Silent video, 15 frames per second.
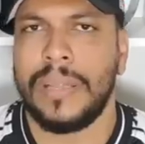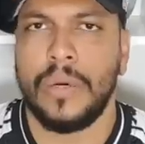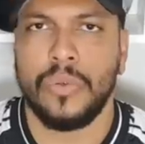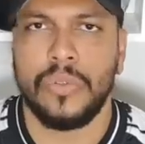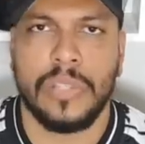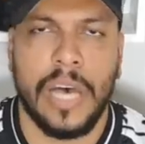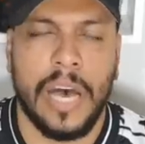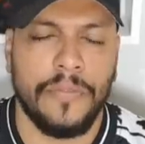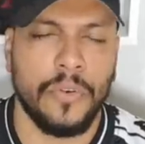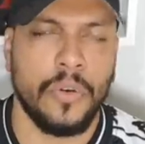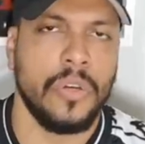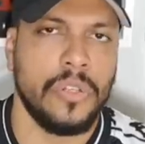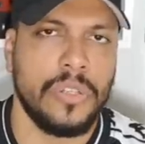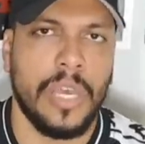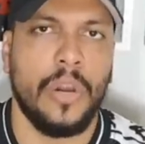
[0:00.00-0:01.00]
Matheus
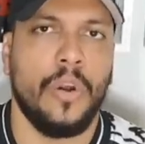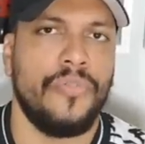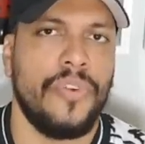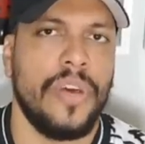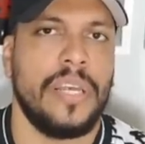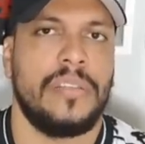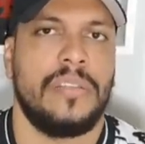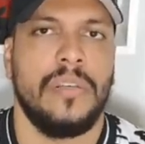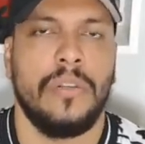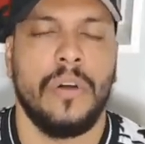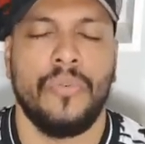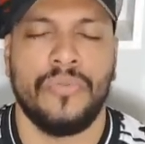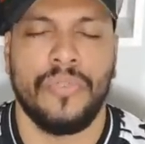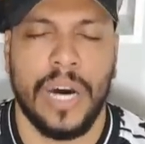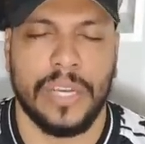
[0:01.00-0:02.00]
Sávio sendo
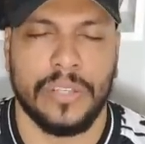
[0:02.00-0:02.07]
oferecido ao